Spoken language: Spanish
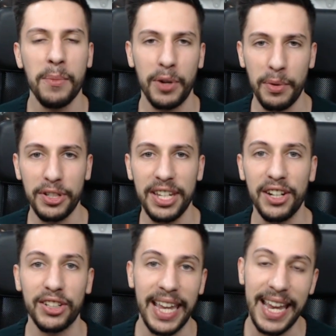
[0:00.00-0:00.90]
Pues bueno
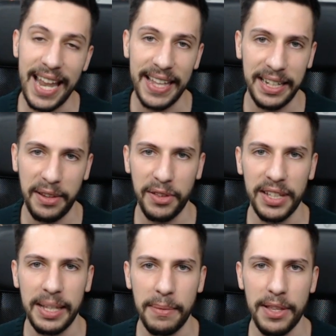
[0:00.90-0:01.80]
chicos, en la descripción
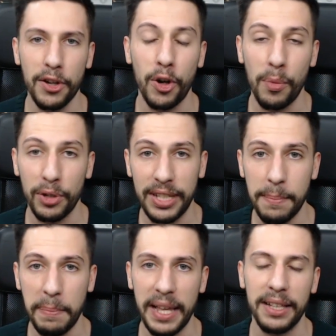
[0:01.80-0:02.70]
de este vídeo, como
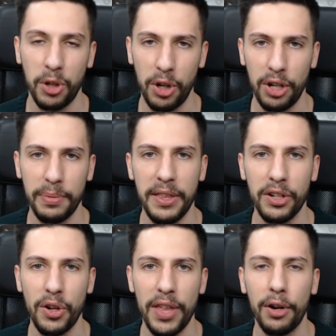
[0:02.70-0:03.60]
siempre en todos los
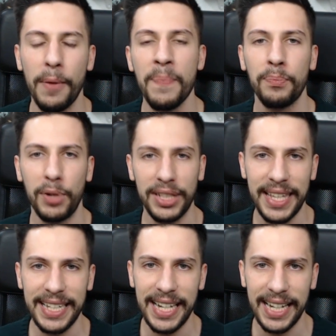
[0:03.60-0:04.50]
vídeos lo dejo, pues
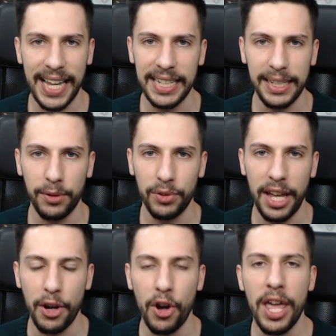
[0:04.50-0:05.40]
tenéis el canal
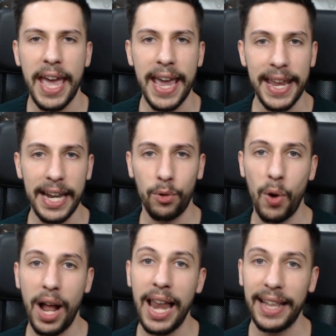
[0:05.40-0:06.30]
secundario en el
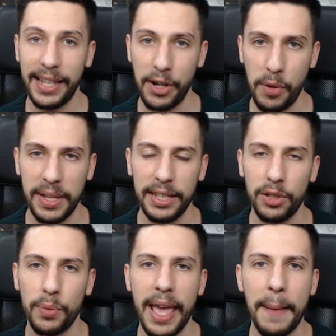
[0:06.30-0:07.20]
cual anteriormente
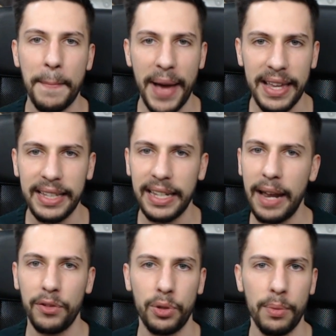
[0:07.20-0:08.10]
subía
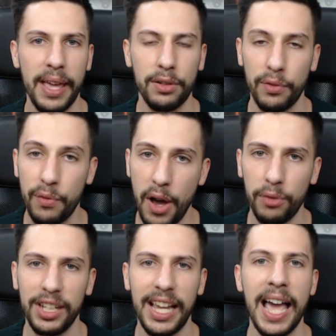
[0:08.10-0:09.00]
Minecraft, subía
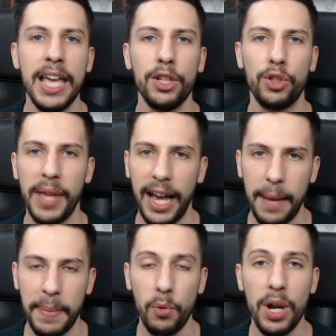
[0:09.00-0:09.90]
Subnautica, subía
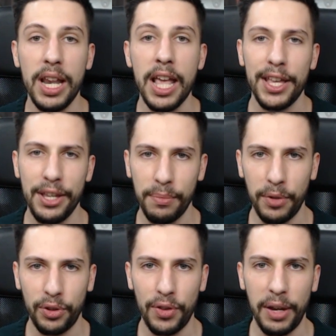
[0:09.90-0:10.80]
Happy Wheel y un
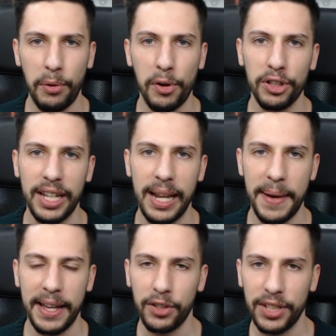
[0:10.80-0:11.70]
montón de juegos que la
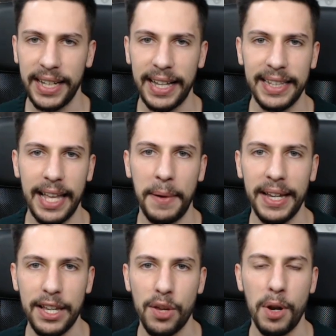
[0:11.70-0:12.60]
verdad que os
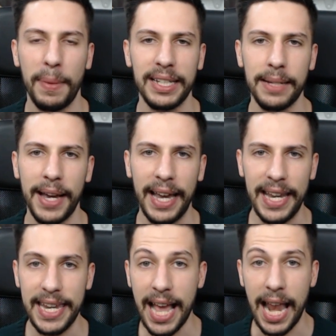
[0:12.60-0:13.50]
encantaban y yo me lo pasaba
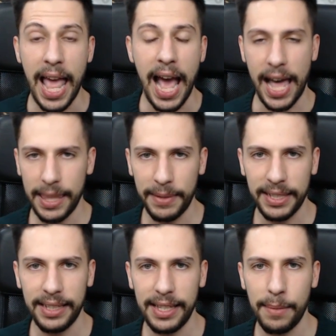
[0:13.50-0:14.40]
genial. Hace
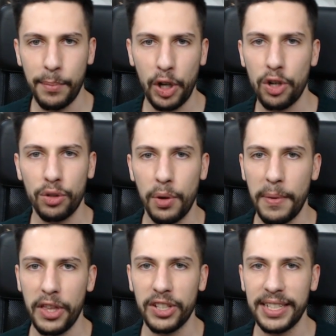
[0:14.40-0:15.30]
bastante tiempo que no subo
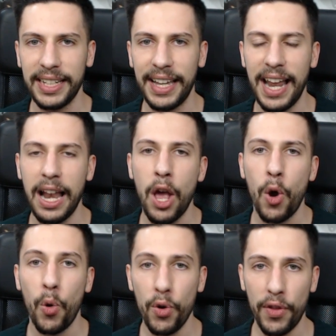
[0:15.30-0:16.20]
vídeos a ese canal,
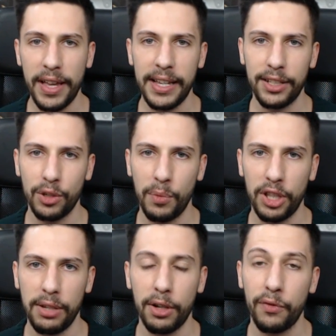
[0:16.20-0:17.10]
uno de esos
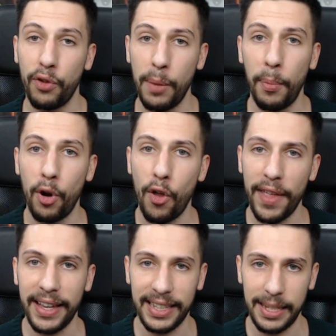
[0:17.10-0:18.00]
motivos fue por lo
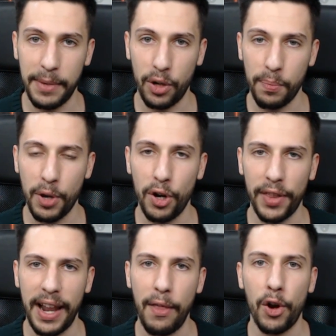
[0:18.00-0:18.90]
de que se me rompió el
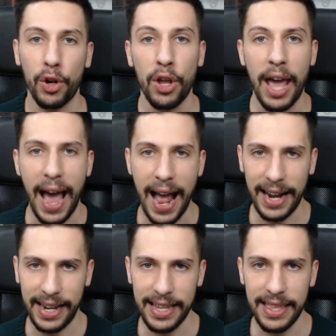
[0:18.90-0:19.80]
ordenador
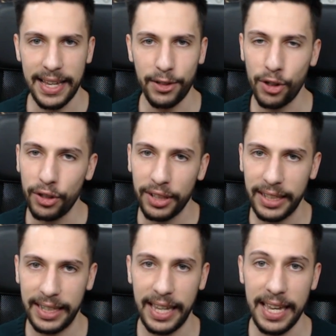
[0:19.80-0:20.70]
a raíz de eso,
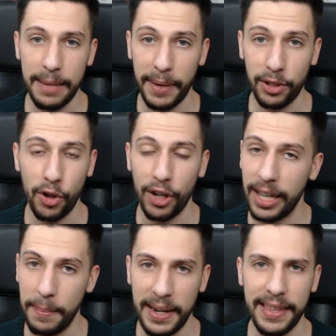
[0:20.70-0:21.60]
¿qué pasó?
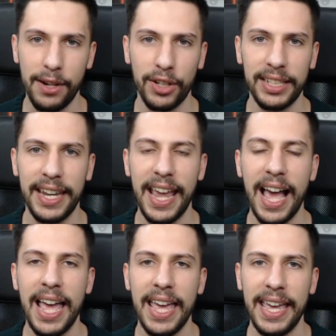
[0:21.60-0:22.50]
Que perdí lo que
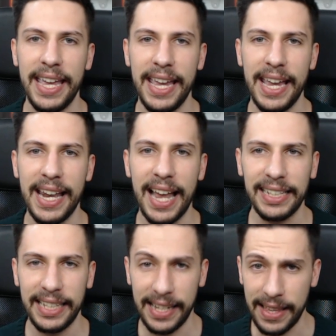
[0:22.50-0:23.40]
sería eh, la
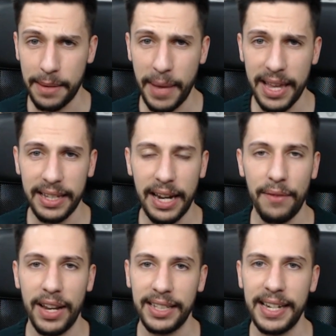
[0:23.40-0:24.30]
serie de
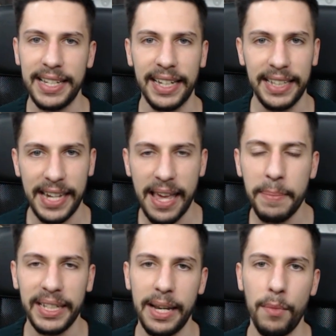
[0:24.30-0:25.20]
Minecraft, la serie esa que tenía de
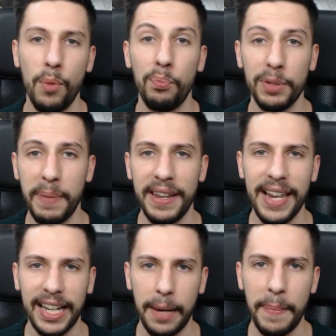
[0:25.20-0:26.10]
Pixelmon, pues
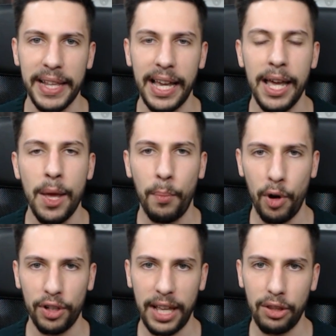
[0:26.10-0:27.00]
perdí la carpeta,
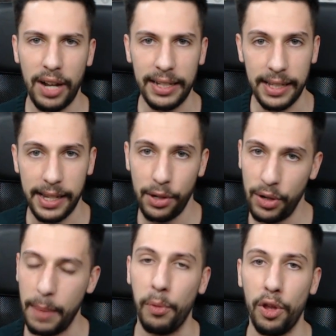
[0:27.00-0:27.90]
por lo tanto la serie
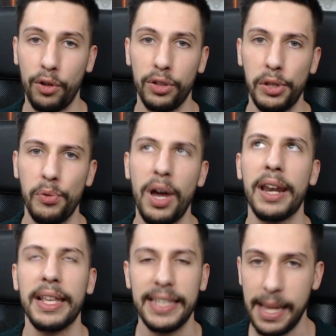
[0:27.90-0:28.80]
no la puedo
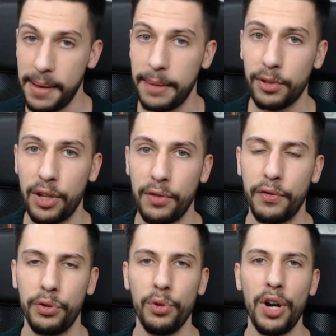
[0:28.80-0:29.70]
continuar. Ya veremos si en un
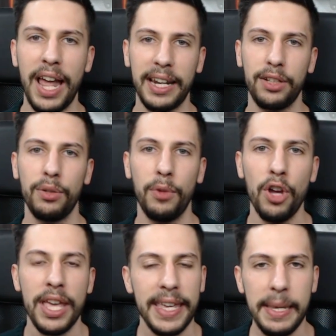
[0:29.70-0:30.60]
futuro la
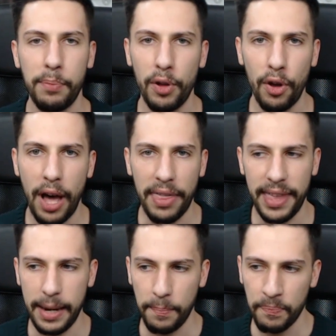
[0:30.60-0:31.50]
retomo y puedo
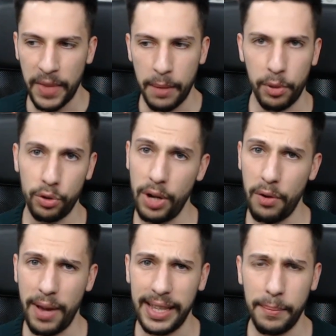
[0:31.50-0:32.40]
hacer pues una
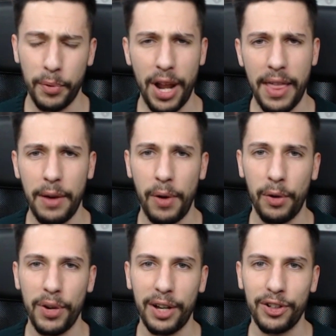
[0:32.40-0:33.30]
nueva temporada o
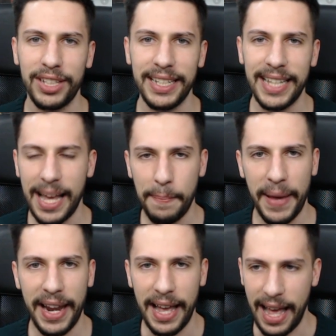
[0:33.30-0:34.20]
alguna cosita
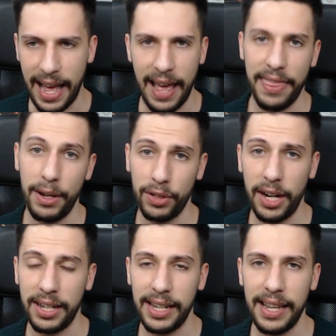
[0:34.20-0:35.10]
para hacer
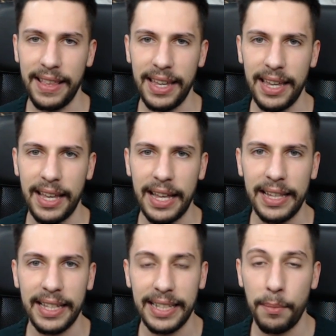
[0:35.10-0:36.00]
otra serie
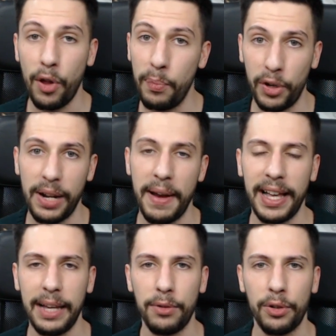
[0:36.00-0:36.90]
de, ese mod, porque la
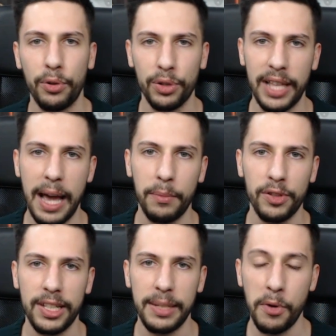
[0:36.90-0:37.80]
verdad que gustaba
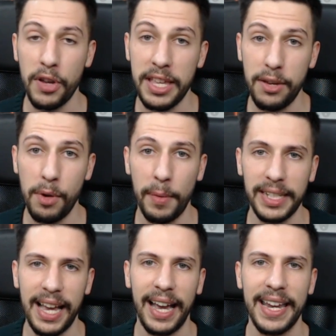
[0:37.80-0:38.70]
muchísimo y yo me lo
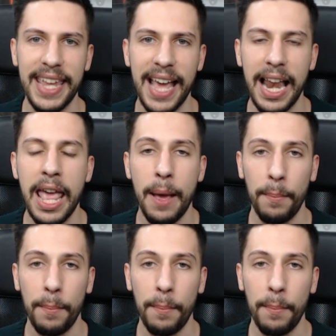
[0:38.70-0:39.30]
pasaba genial.